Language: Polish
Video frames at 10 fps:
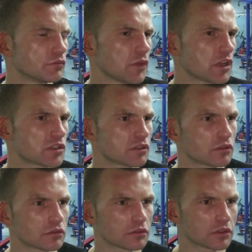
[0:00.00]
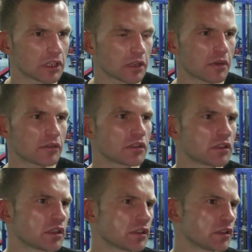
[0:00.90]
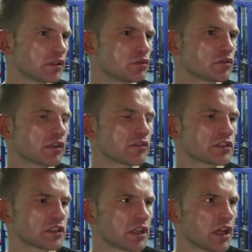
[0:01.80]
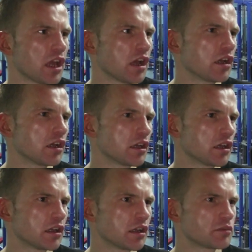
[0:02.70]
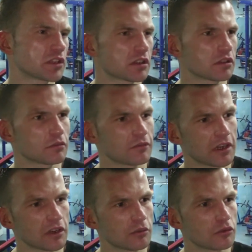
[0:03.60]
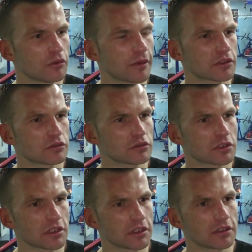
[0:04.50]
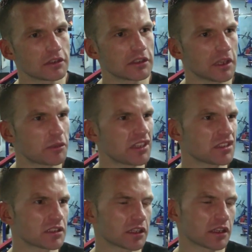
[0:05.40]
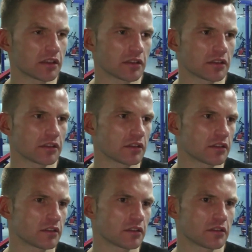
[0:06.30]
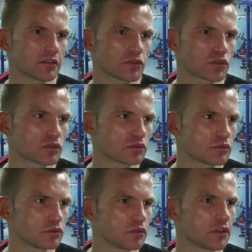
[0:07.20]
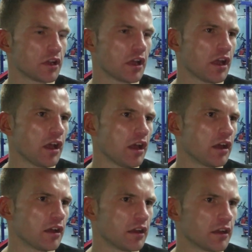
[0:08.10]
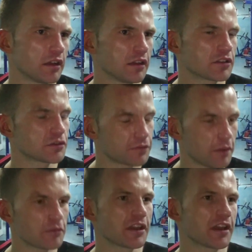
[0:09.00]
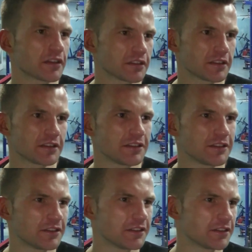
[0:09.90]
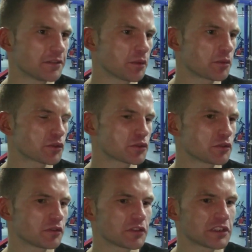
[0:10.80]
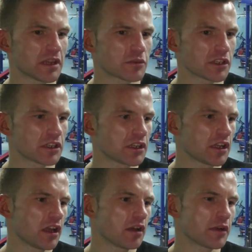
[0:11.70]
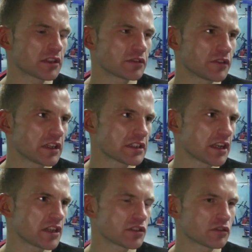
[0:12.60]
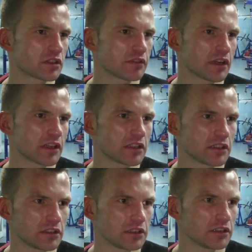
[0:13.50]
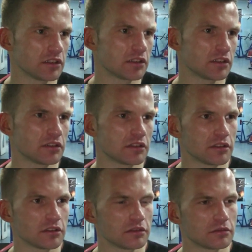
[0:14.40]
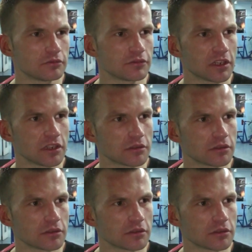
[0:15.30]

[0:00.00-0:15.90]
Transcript: Znaczy no tak naprawdę e, tutaj właśnie e, przed tą walką było bardzo duże e, napięcie takie e, w stosunku e, czy znaczy we mnie i, i, po prostu no, wiedziałem, że bardzo wiele zależy od tej walki i, i, i wiele